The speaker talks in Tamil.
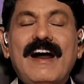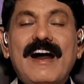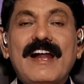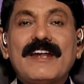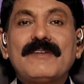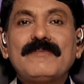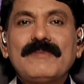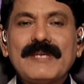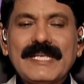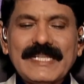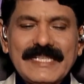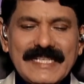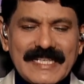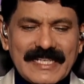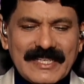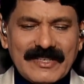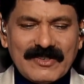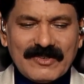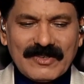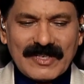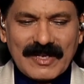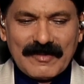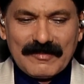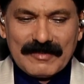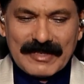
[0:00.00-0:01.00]
ஆண்மை
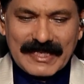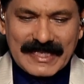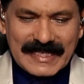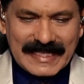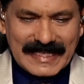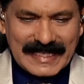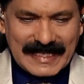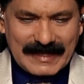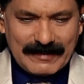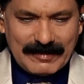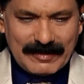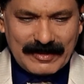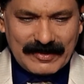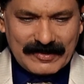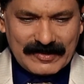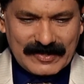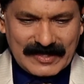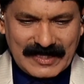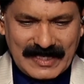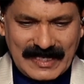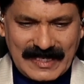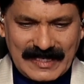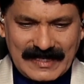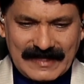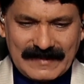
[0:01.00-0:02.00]
அதிகரிக்கும் நம்பிக்கை நிறைய பேர்
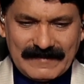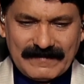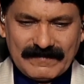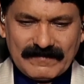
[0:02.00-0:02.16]
வச்சுருக்காங்க